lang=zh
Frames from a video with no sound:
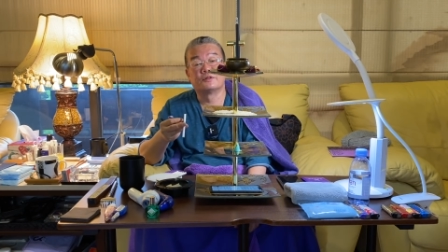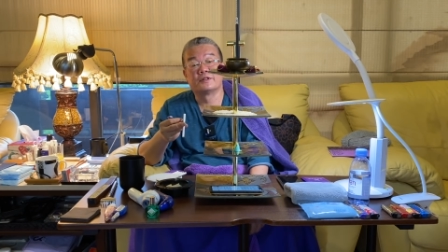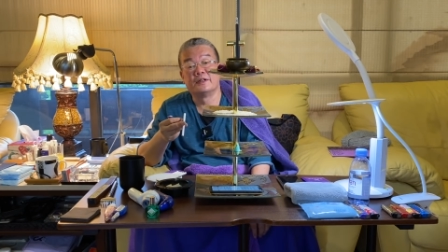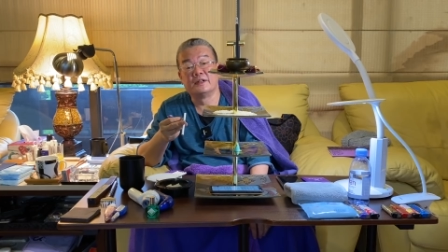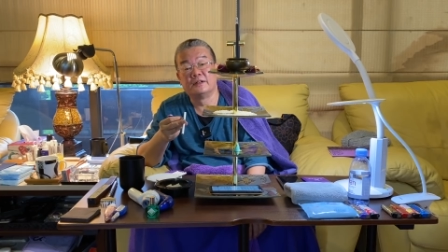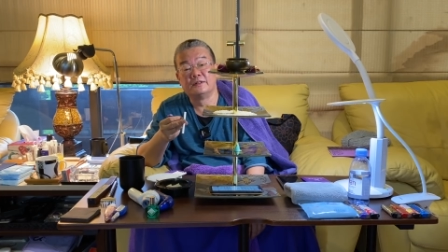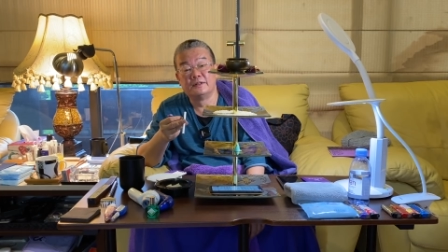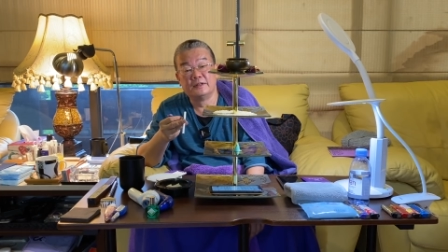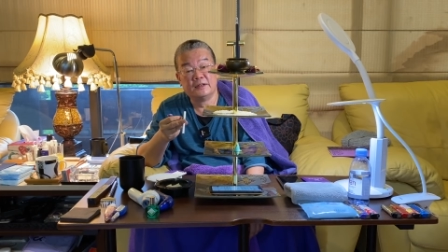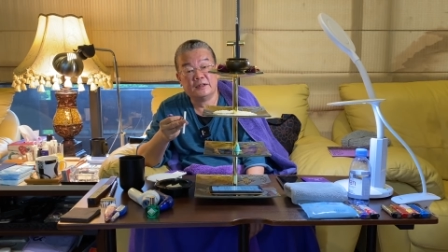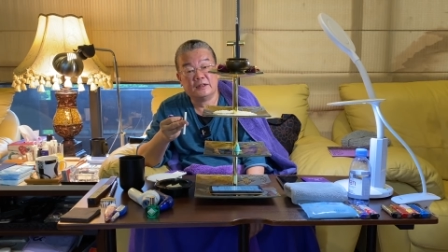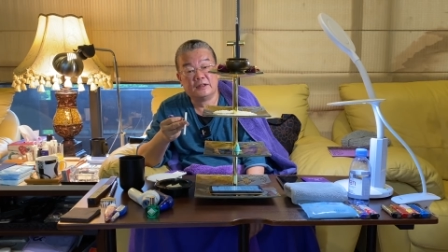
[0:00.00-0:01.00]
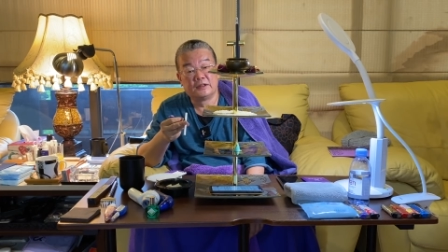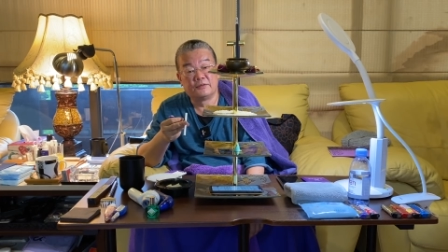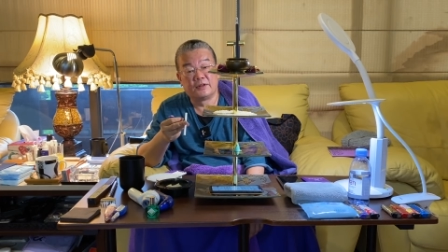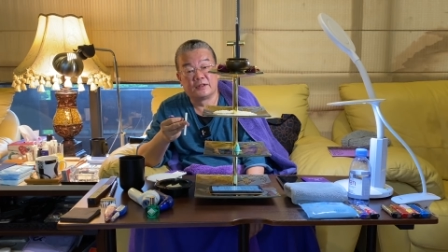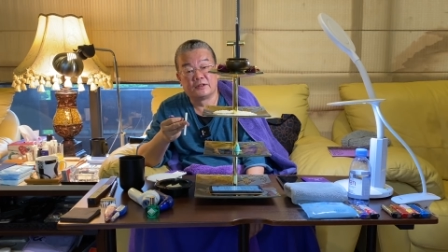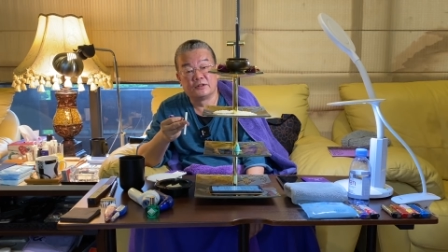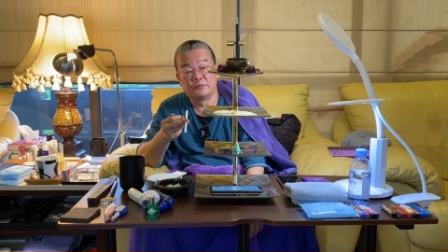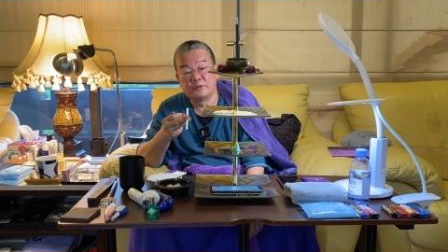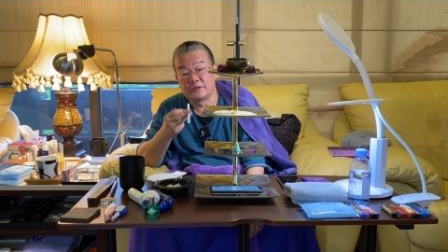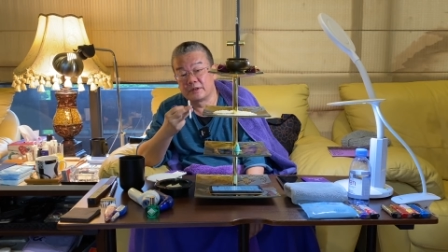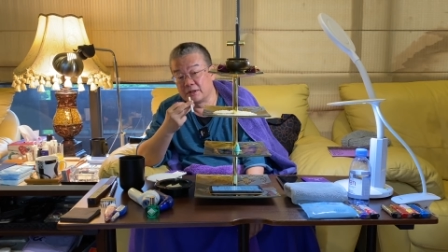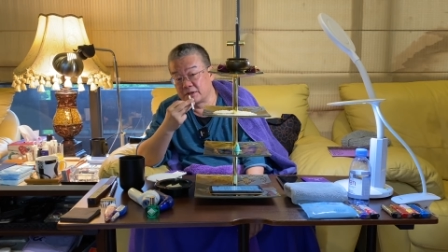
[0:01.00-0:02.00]
生了哈，一个法尘就布
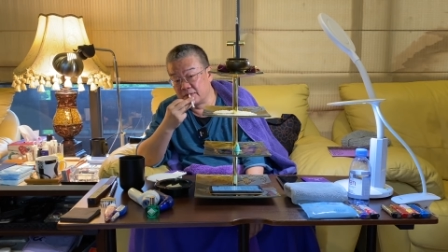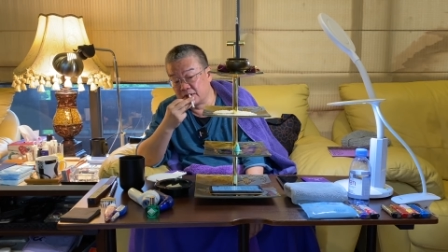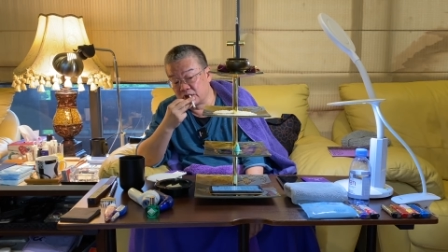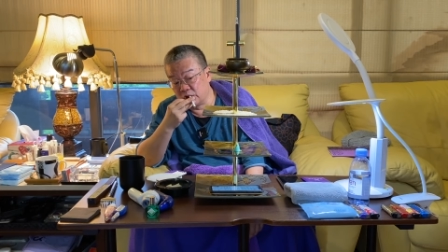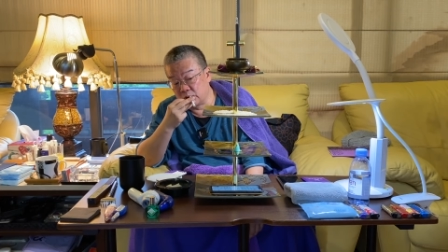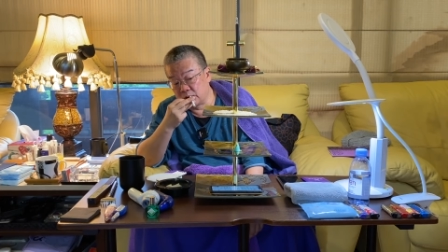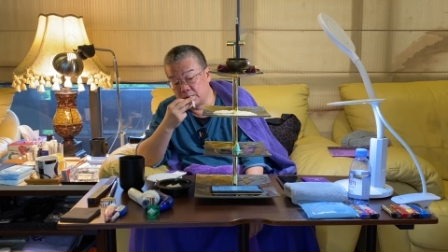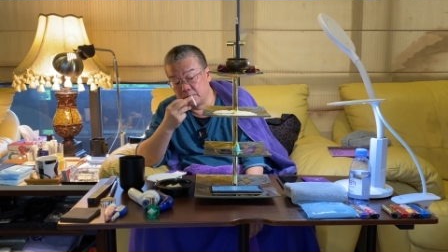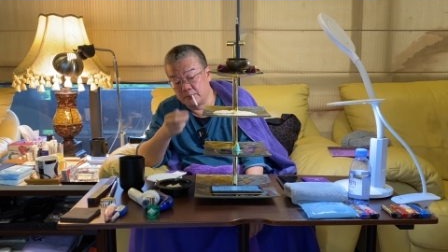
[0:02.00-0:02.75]
施给死亡众生。